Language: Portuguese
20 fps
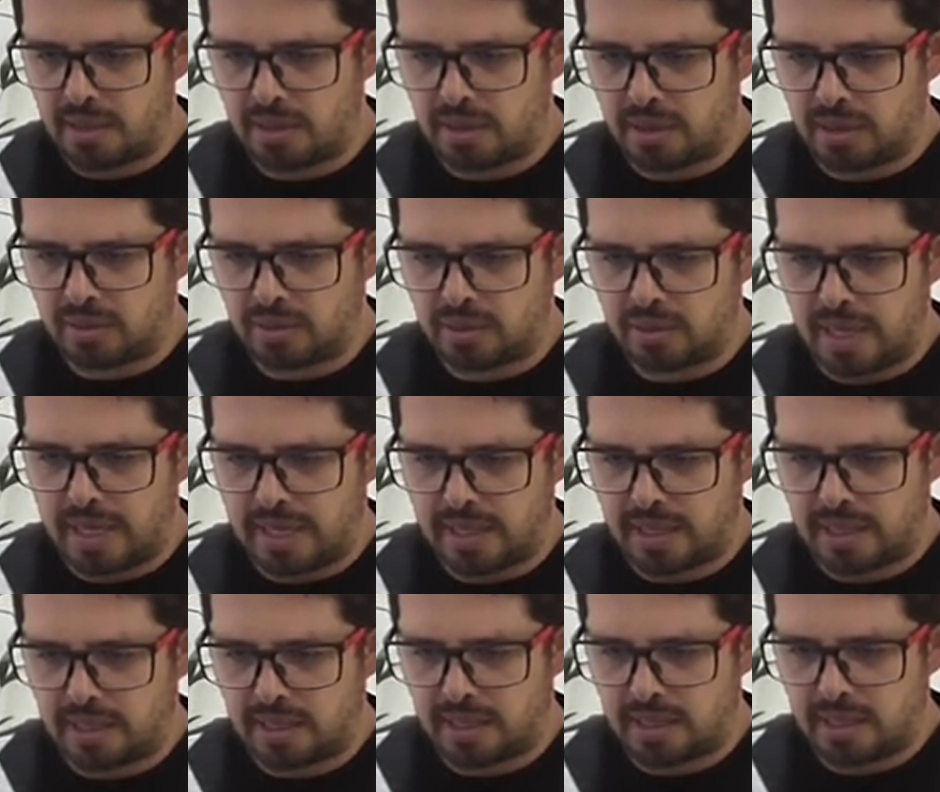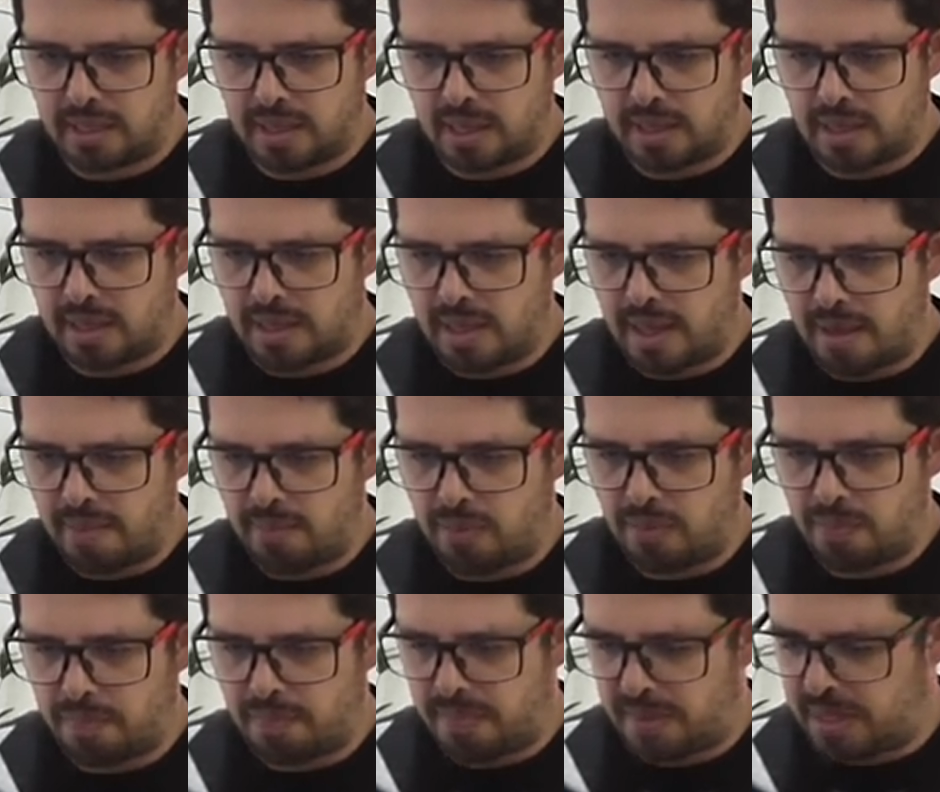não, não é aqui, é
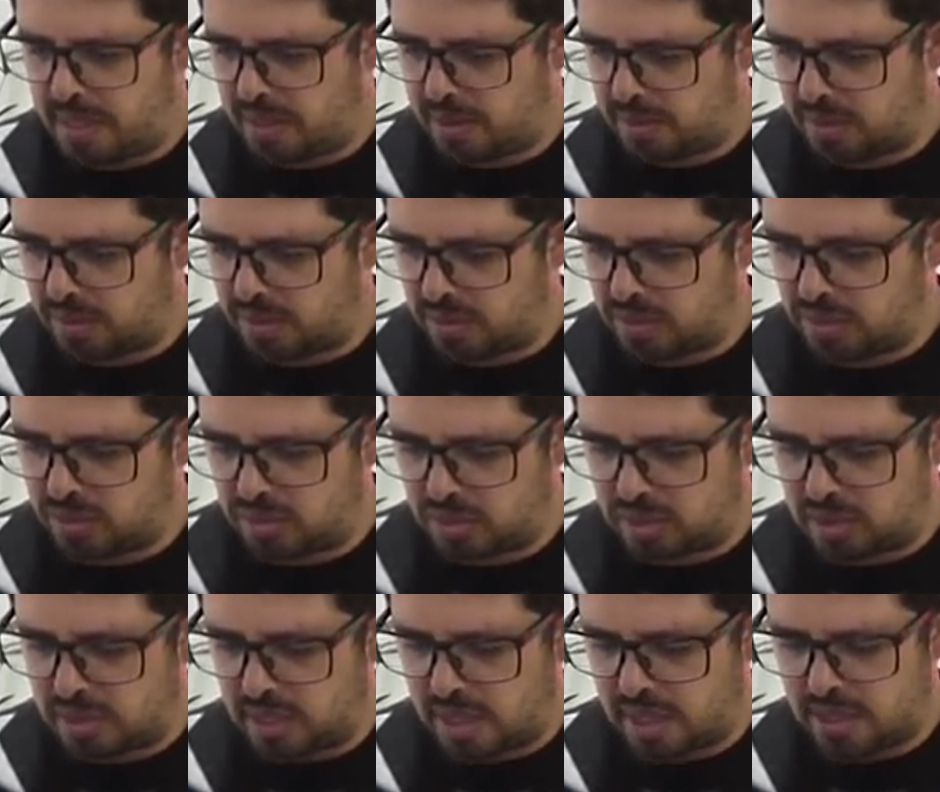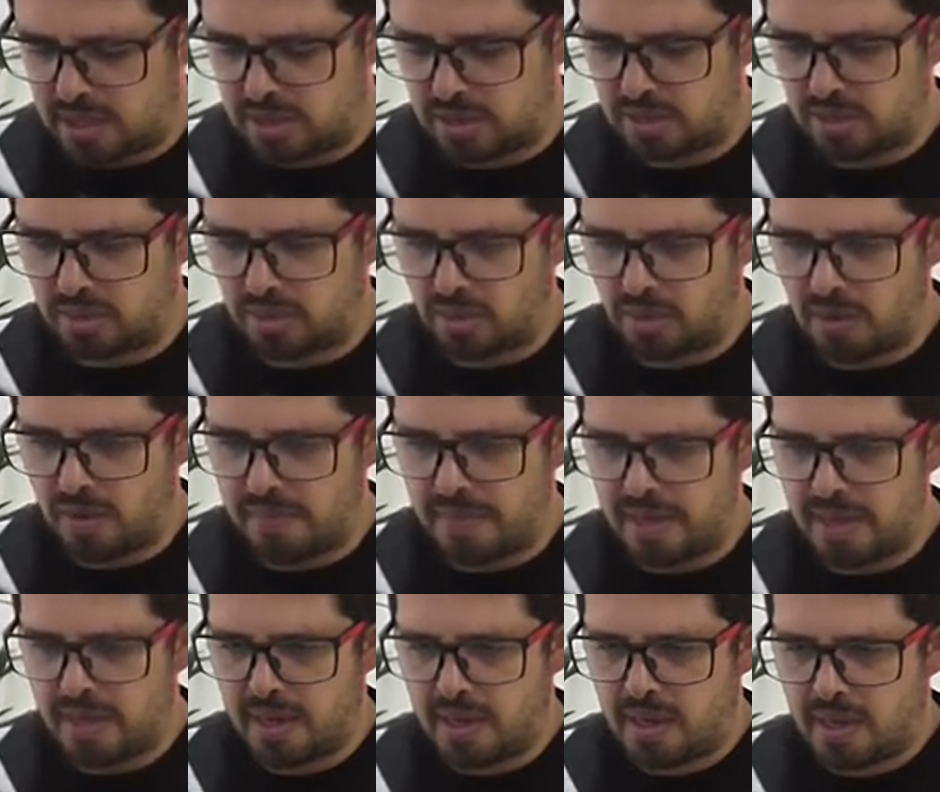WP Includes, é esse o
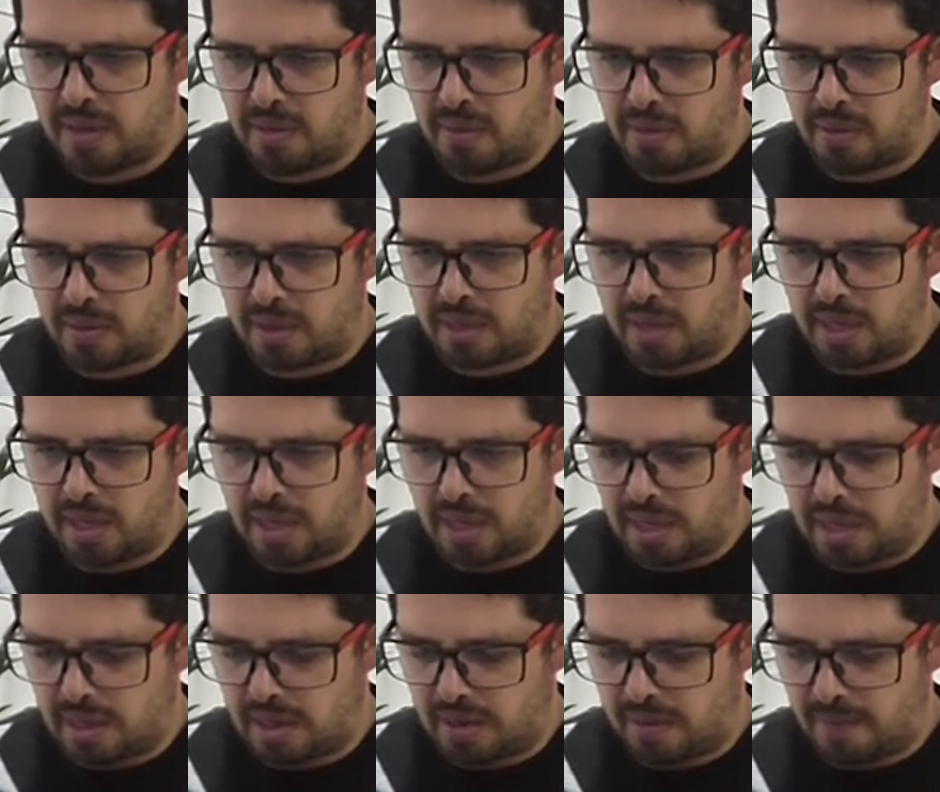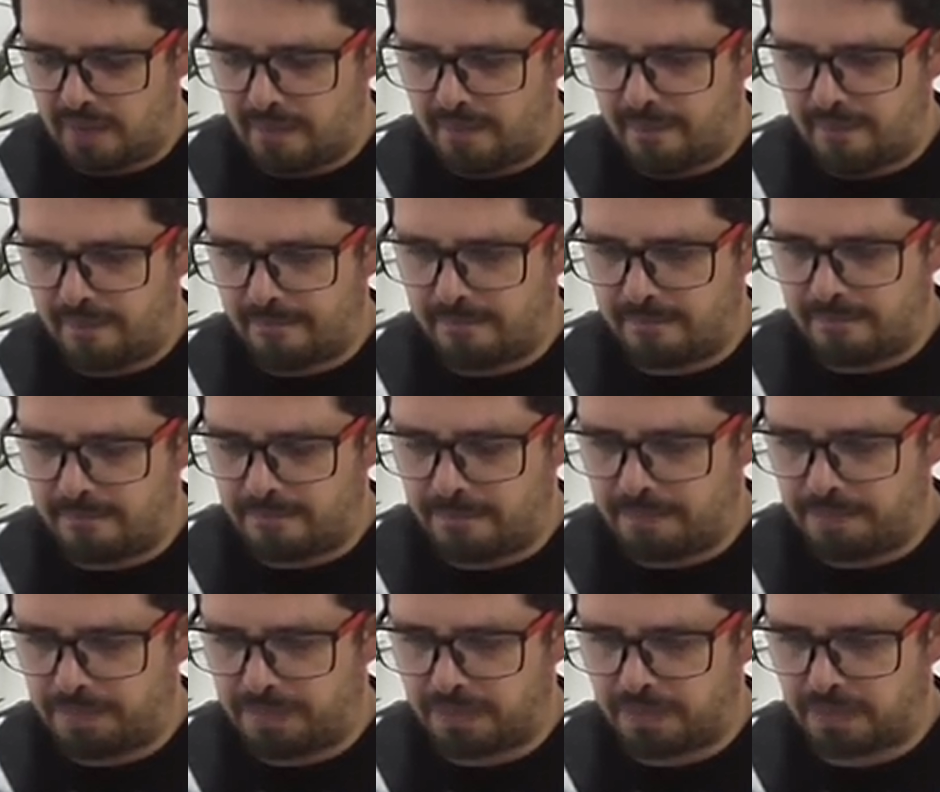nome. Ok.
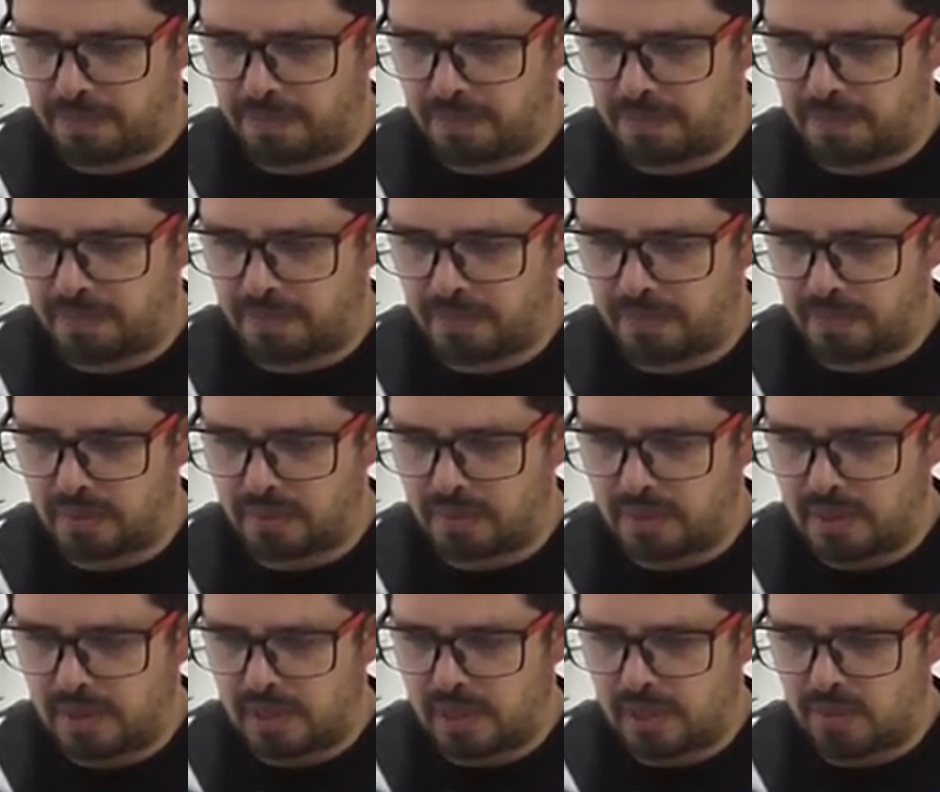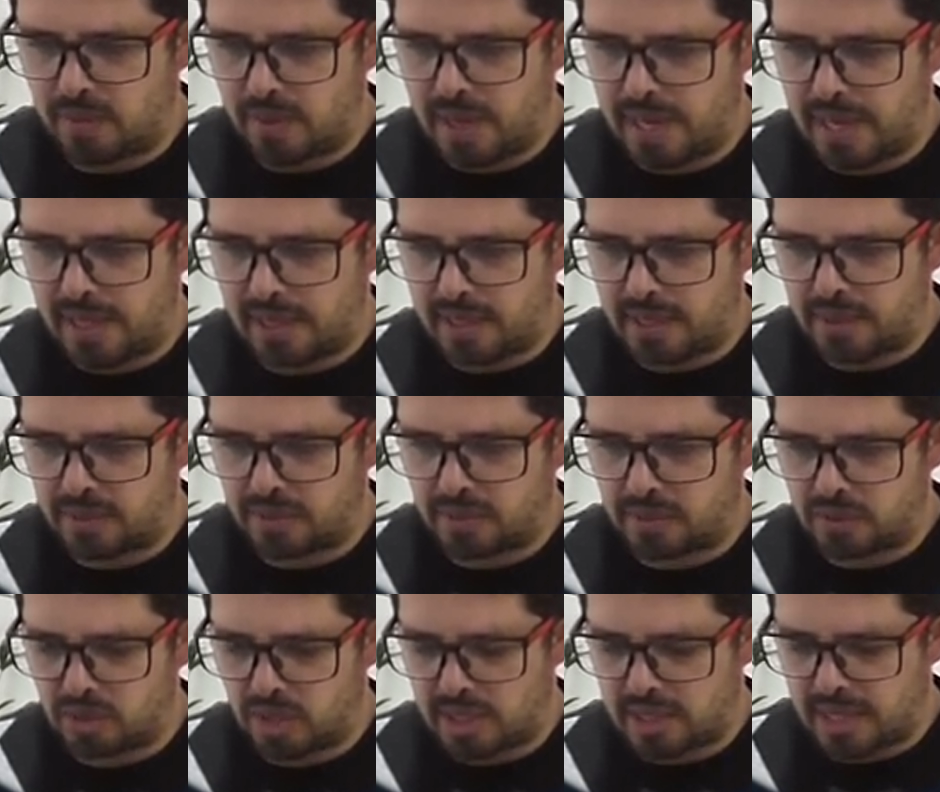Hum, jQuery? Não,
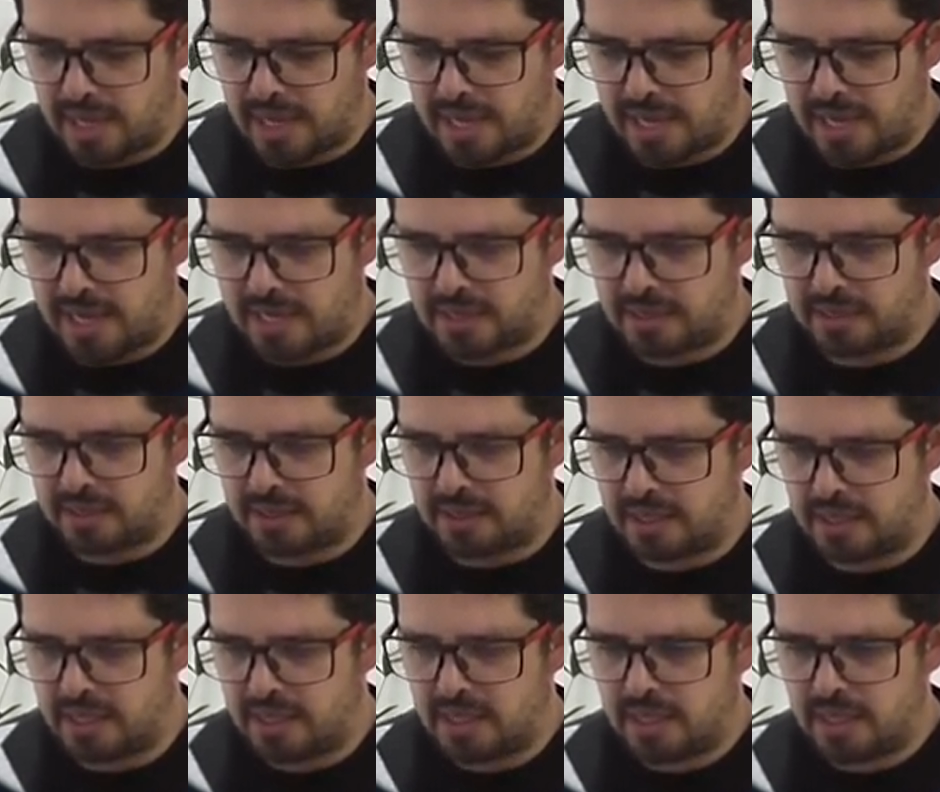JS,